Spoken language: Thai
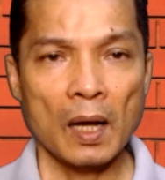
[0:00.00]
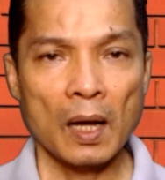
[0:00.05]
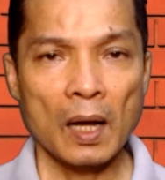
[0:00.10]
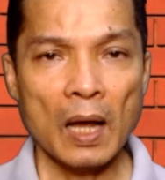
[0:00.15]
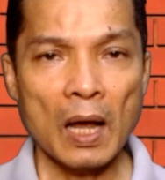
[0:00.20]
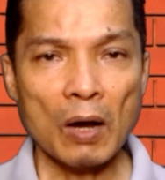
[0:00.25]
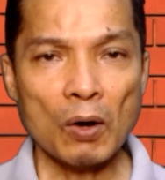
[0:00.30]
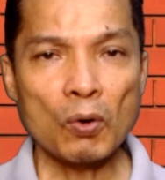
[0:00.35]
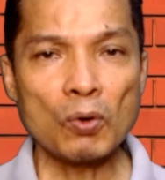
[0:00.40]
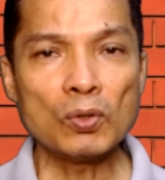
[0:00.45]

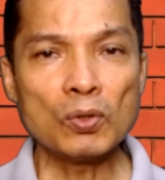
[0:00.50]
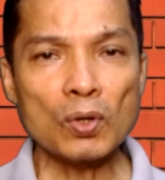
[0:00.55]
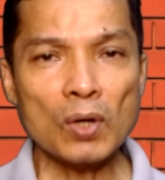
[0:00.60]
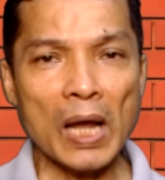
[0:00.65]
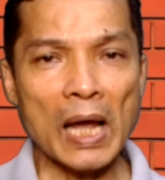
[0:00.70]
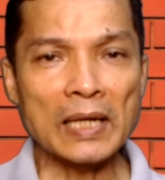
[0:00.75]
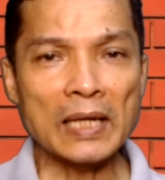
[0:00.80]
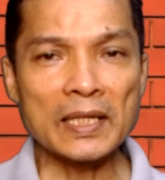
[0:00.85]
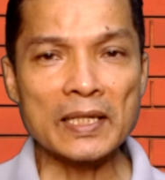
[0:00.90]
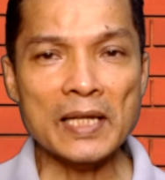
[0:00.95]
หากคุณต้องกา
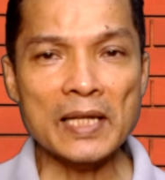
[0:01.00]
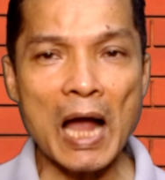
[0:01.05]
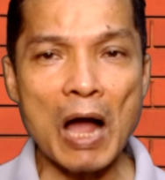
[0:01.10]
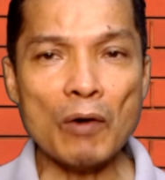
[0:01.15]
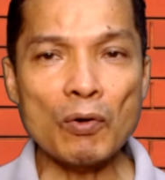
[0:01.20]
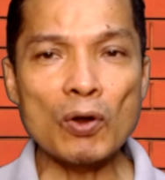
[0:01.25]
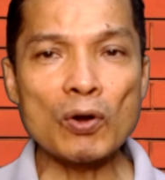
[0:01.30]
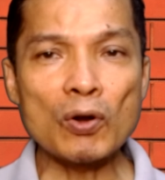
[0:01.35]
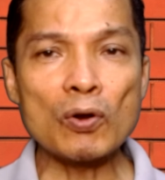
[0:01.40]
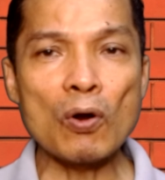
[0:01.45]
รกินข้าว
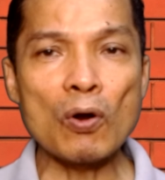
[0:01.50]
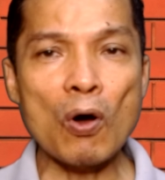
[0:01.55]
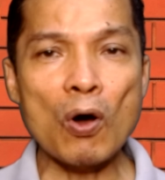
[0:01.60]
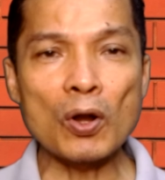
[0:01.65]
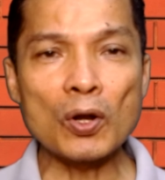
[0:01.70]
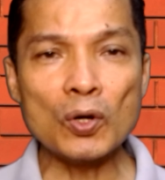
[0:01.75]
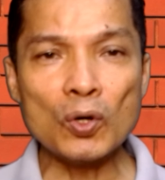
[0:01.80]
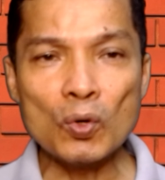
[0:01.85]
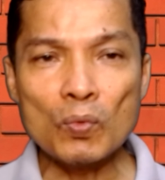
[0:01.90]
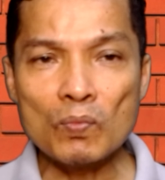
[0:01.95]
ร้อ
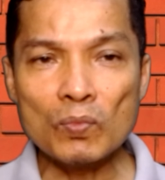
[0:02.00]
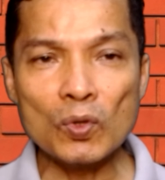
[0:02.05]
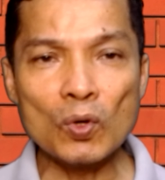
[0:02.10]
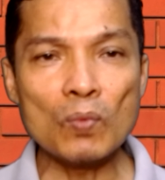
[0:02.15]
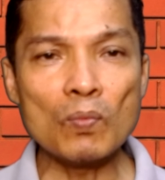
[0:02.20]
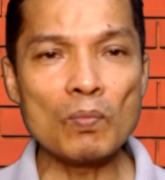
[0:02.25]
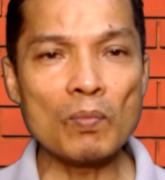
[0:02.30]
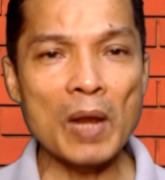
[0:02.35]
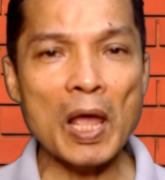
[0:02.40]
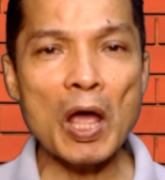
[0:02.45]
นๆนุ่
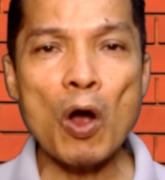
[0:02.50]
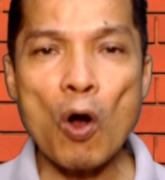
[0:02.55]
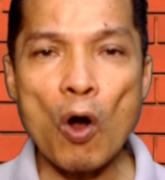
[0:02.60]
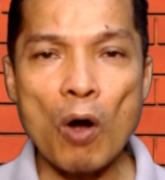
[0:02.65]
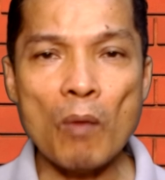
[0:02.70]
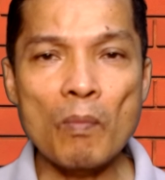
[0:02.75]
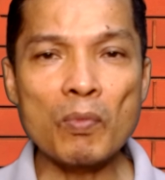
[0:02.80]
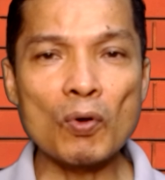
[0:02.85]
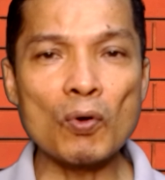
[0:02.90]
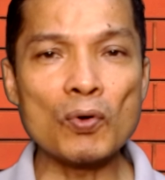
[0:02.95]
มๆ และหอ
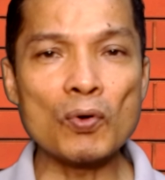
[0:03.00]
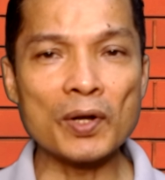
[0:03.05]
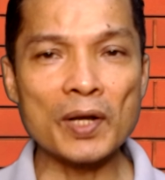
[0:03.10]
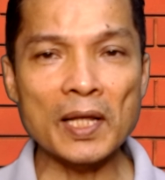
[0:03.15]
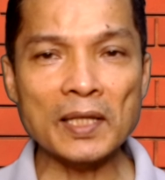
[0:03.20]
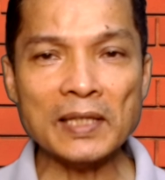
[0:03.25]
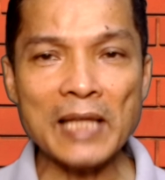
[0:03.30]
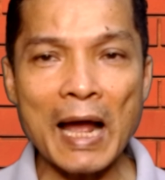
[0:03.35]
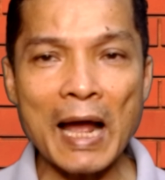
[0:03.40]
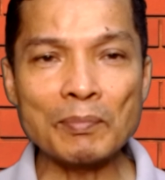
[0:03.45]
มกลุ่นได้
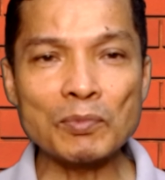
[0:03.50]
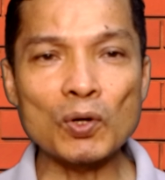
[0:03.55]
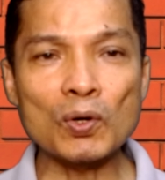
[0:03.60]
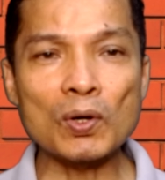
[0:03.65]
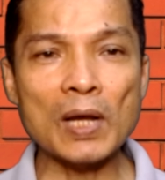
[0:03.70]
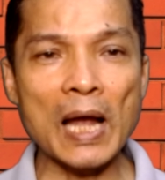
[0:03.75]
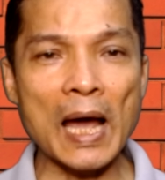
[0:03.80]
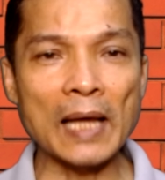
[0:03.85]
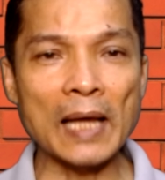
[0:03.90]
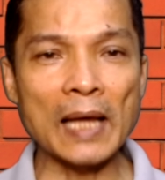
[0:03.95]
ตามต้อง
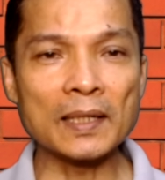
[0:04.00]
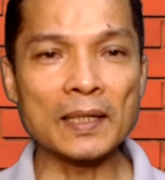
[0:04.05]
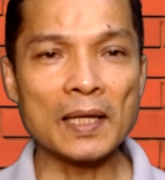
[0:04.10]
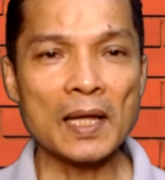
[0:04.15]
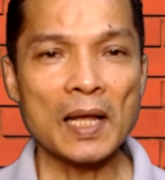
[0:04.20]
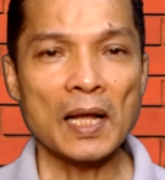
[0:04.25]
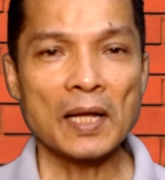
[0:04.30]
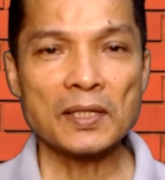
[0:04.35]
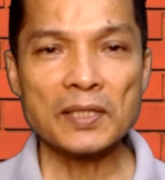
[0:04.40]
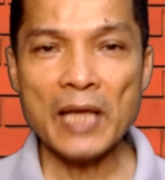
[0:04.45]
การ
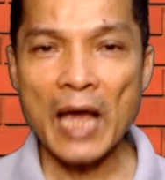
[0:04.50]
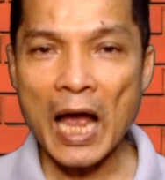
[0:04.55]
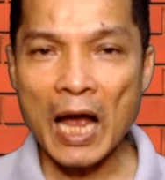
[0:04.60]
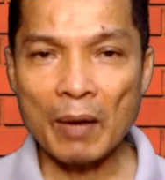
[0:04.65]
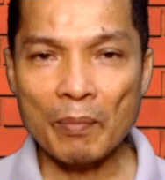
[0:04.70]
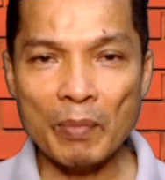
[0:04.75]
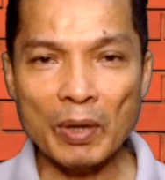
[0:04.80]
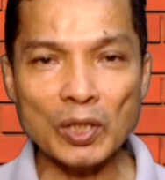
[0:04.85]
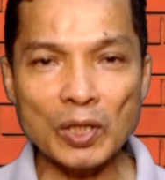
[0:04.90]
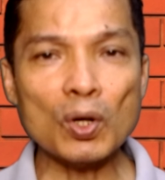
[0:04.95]
อย่าง
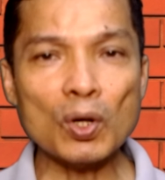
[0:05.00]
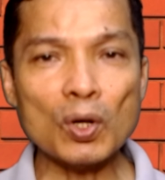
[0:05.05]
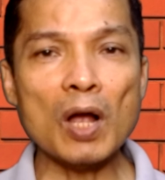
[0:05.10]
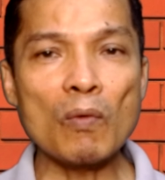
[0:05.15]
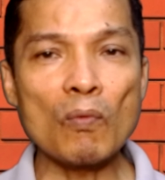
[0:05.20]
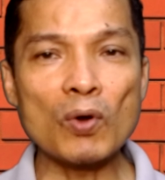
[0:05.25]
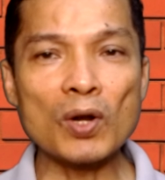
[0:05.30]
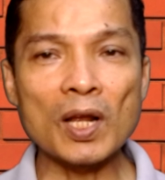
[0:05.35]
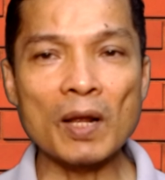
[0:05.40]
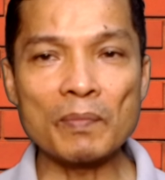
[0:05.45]
ไม่ต้องกัง
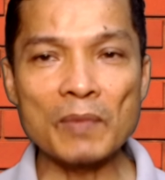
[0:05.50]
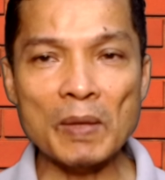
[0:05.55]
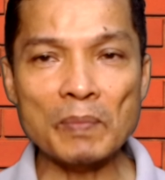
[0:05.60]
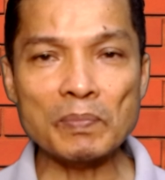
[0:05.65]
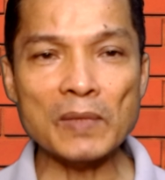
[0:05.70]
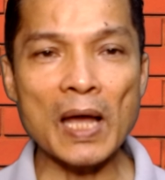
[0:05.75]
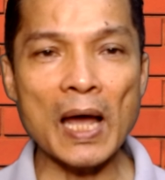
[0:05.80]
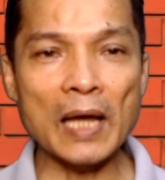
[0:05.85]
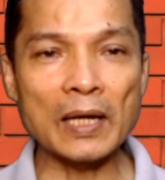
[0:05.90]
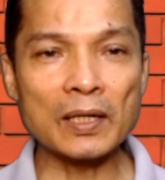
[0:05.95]
วลกับน้ำ
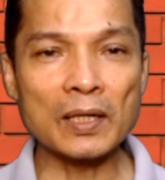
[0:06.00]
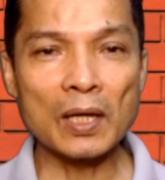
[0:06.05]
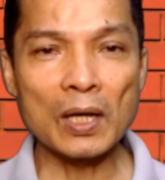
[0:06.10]
ตาล